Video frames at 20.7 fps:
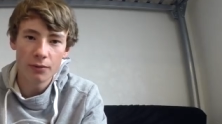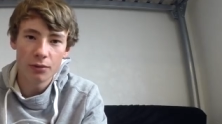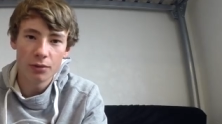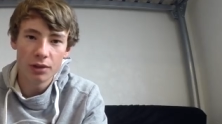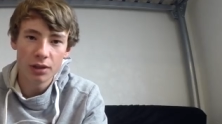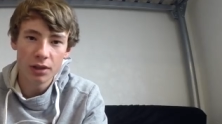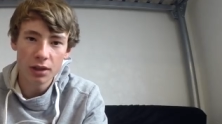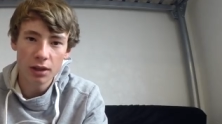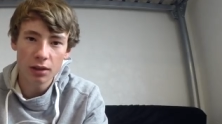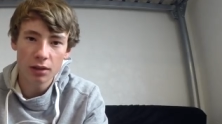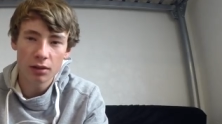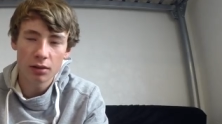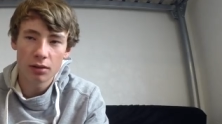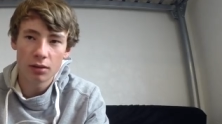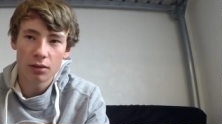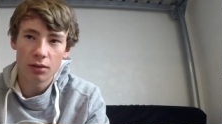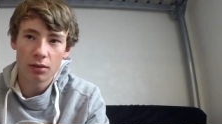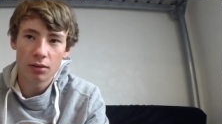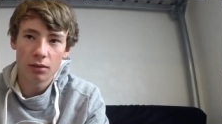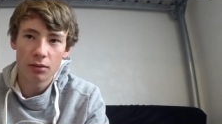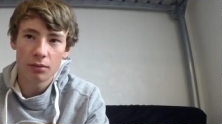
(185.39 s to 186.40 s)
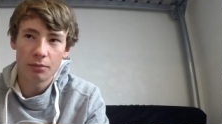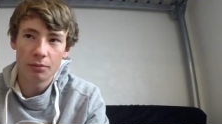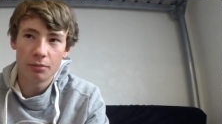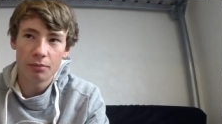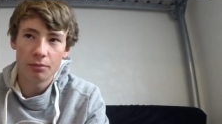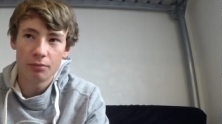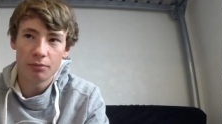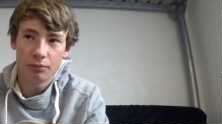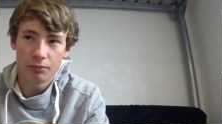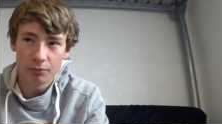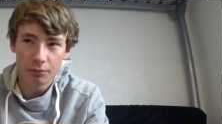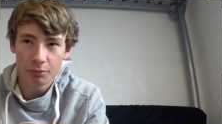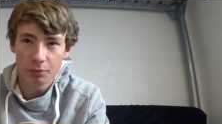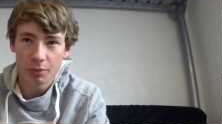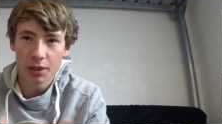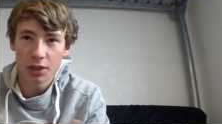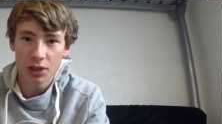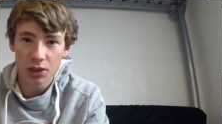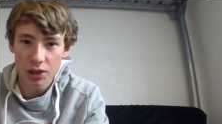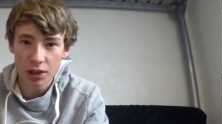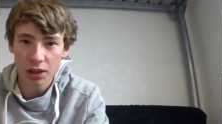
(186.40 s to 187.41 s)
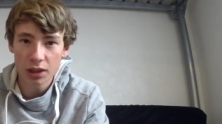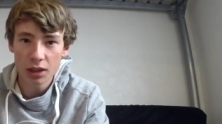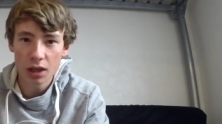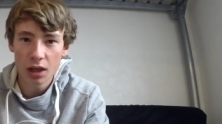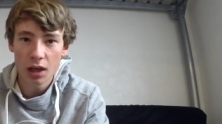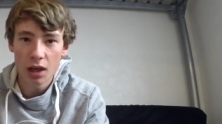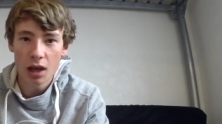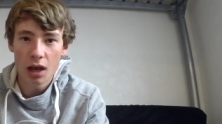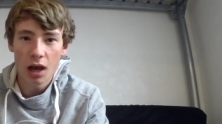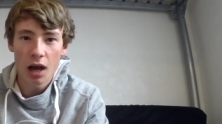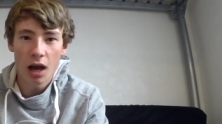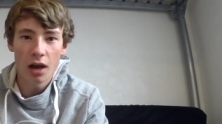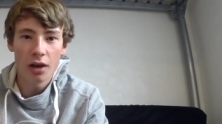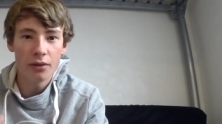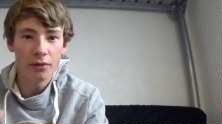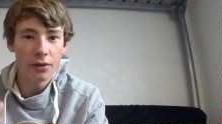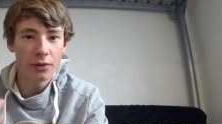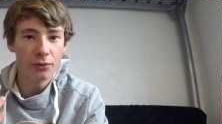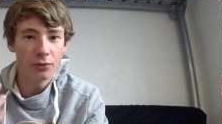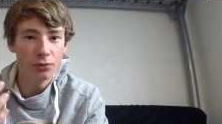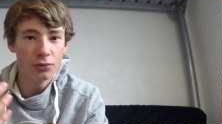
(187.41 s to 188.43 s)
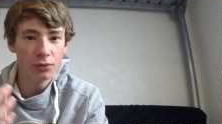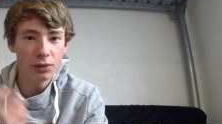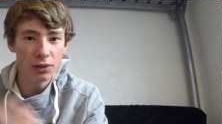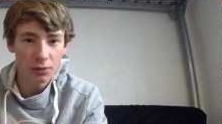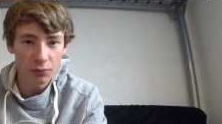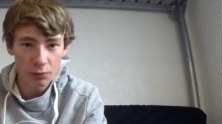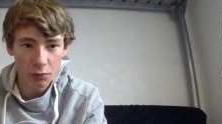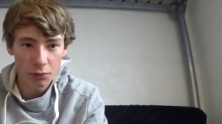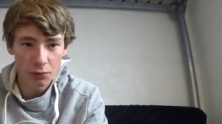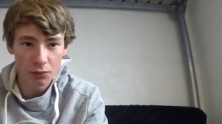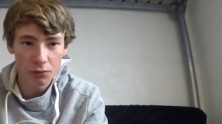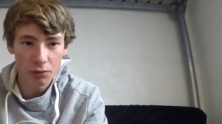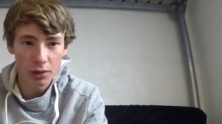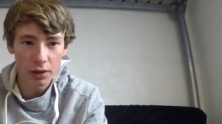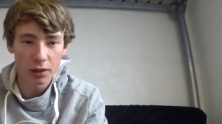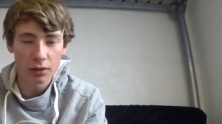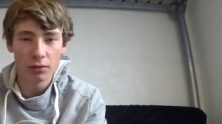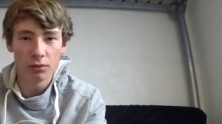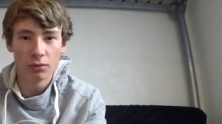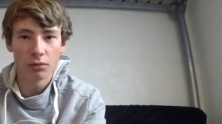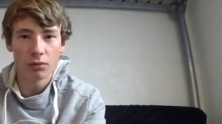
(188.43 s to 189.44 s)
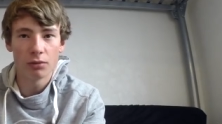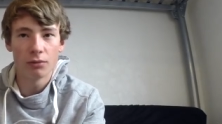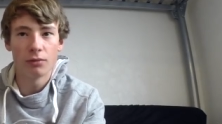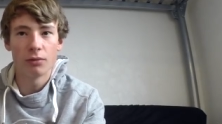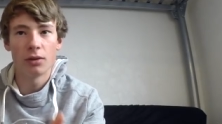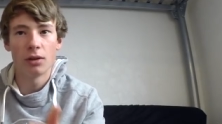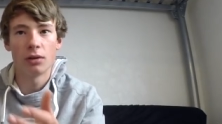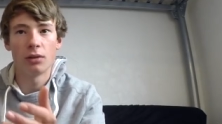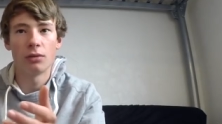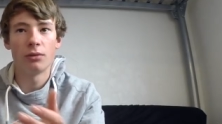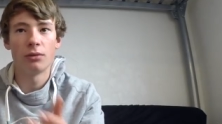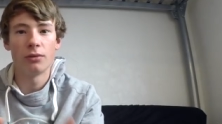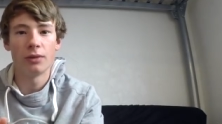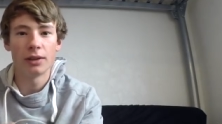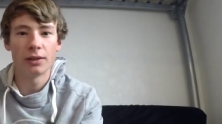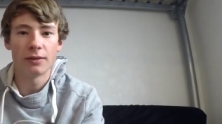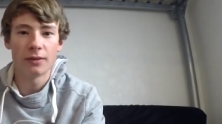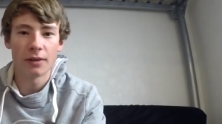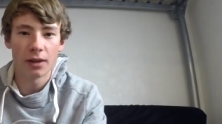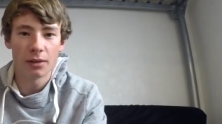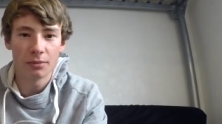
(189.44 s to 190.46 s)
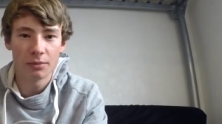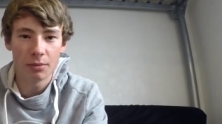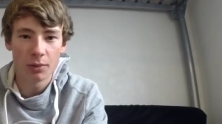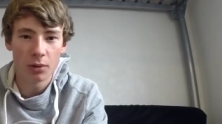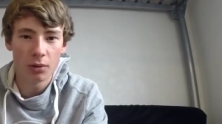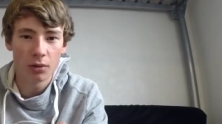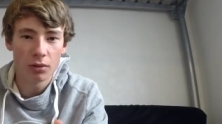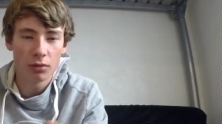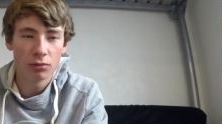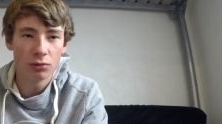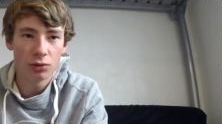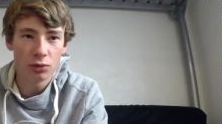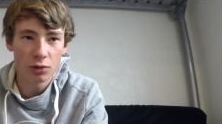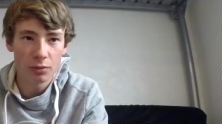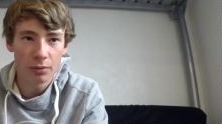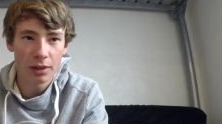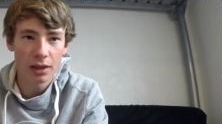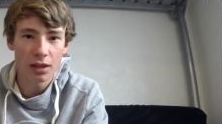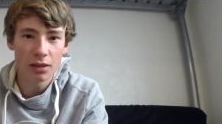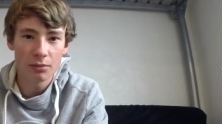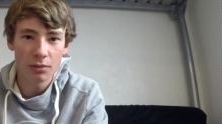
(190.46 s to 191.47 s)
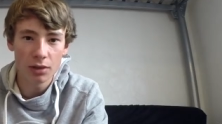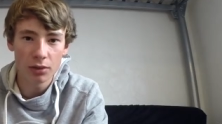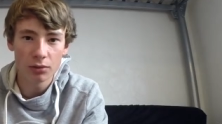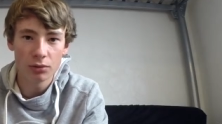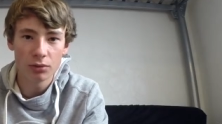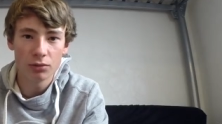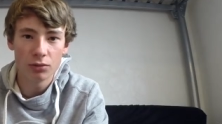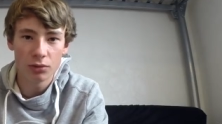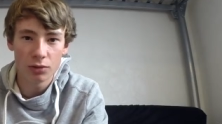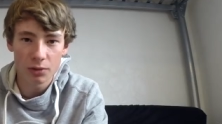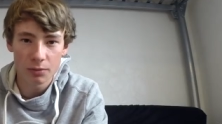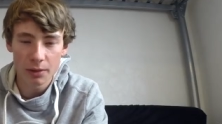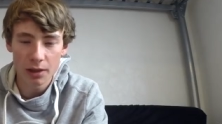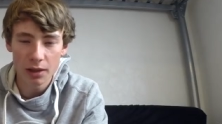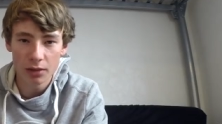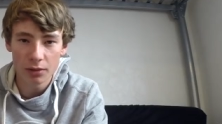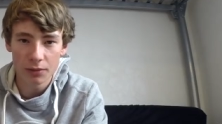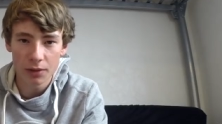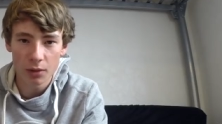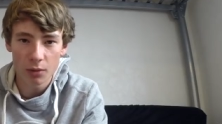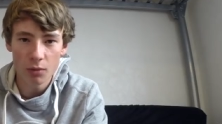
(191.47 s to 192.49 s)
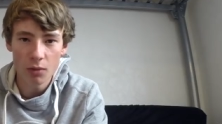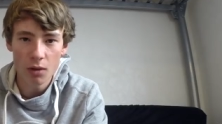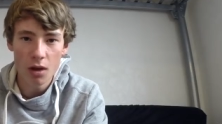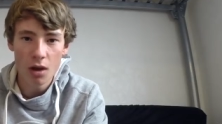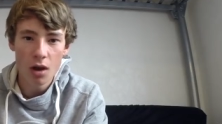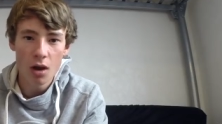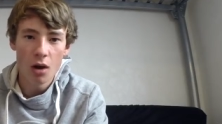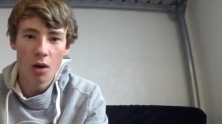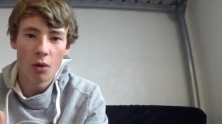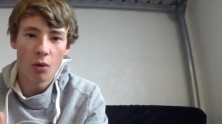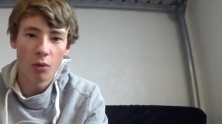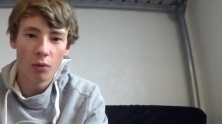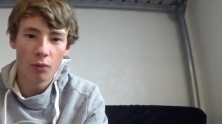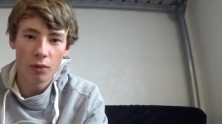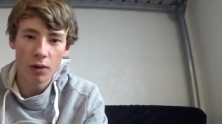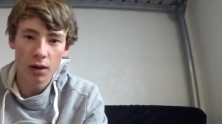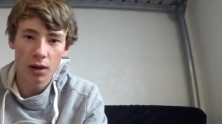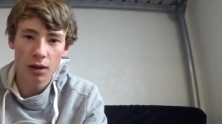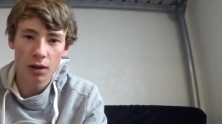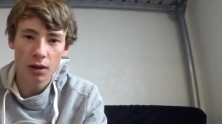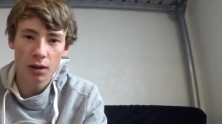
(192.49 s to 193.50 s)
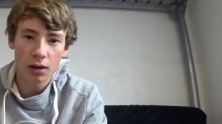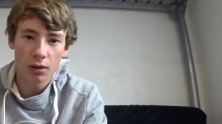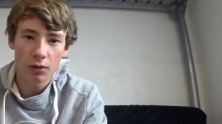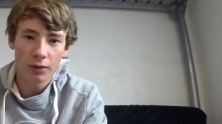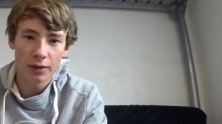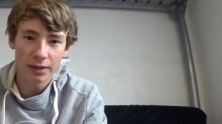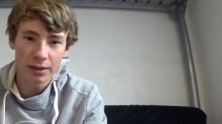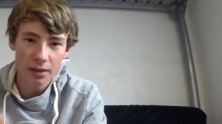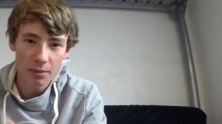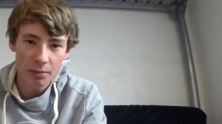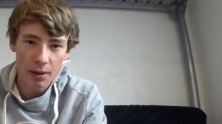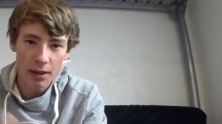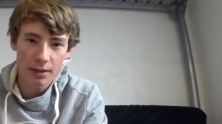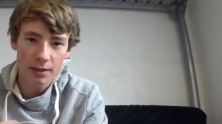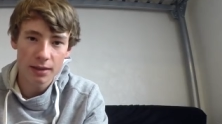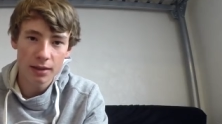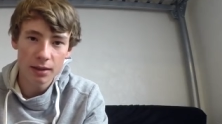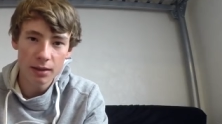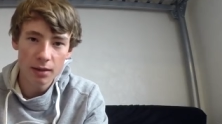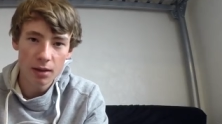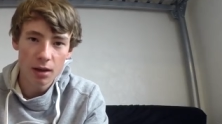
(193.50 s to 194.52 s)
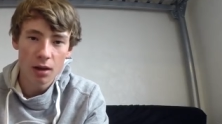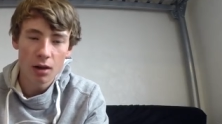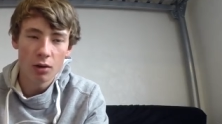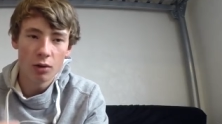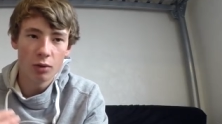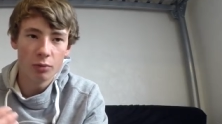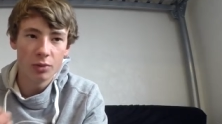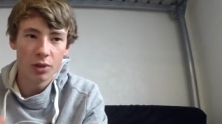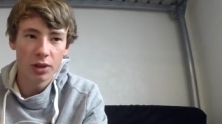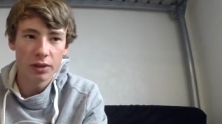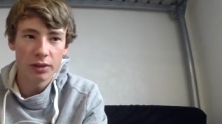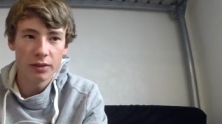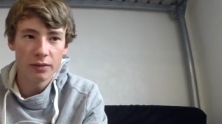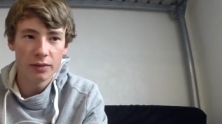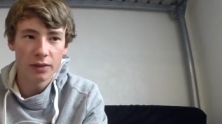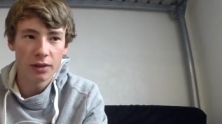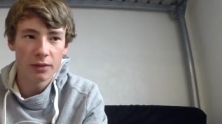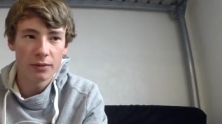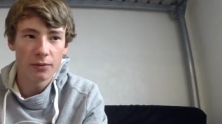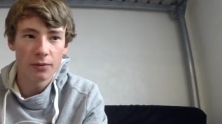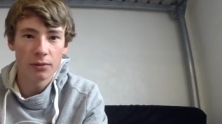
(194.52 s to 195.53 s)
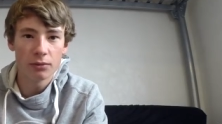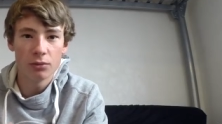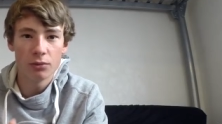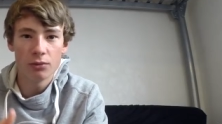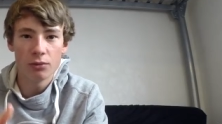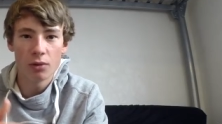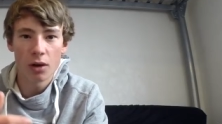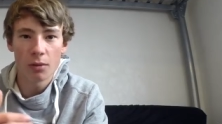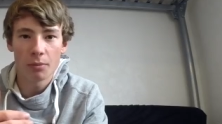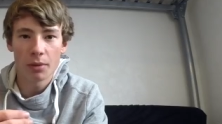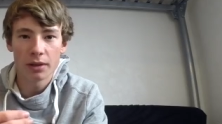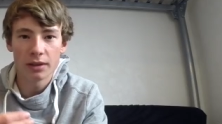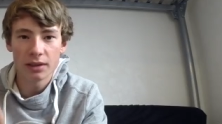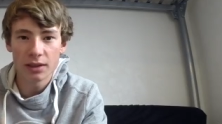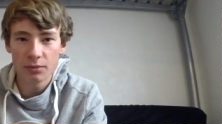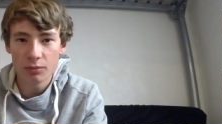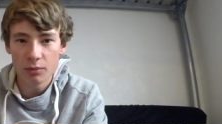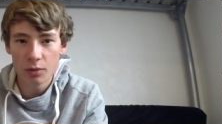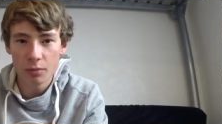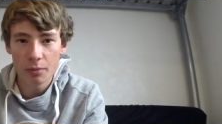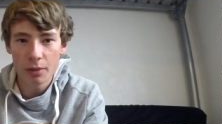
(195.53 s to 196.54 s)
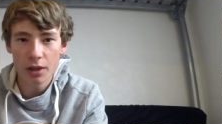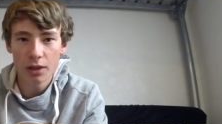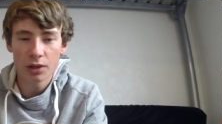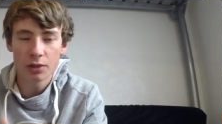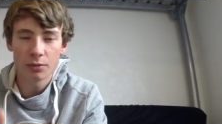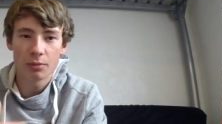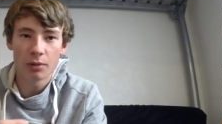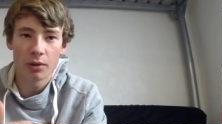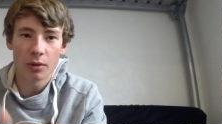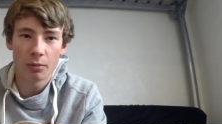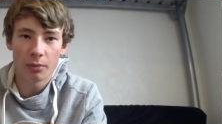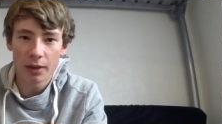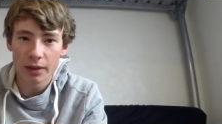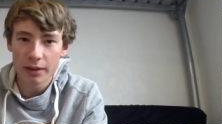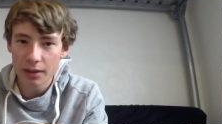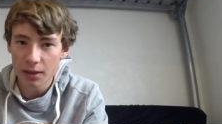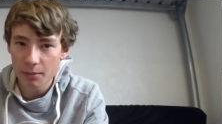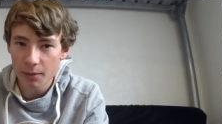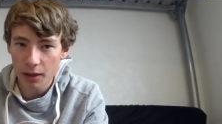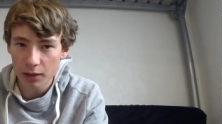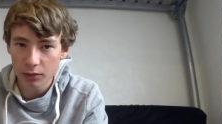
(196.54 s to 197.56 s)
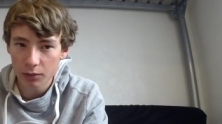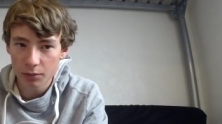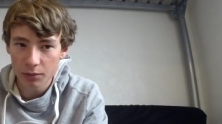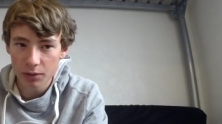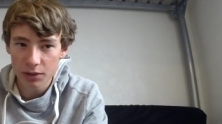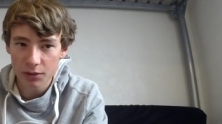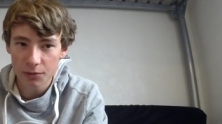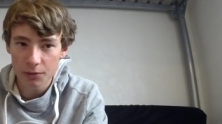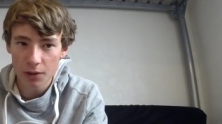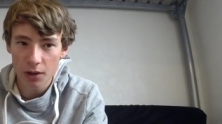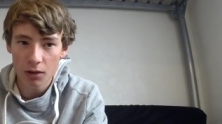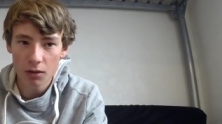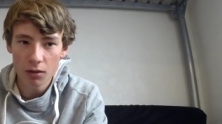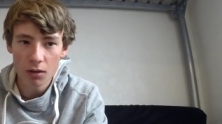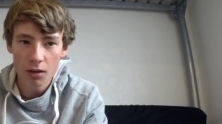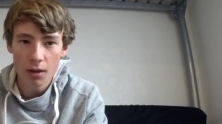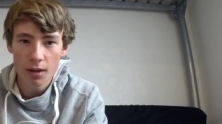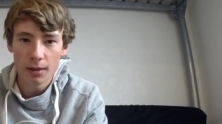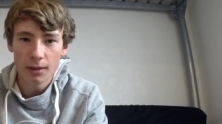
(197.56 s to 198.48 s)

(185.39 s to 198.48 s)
venir pêcher avec vous si vous le voulez. Donc, on va, on va se faire pendant une semaine et demie, deux semaines environ. On va, se déplacer. L'objectif, c'est de, voir plein de types de pêche dans plein de départements différents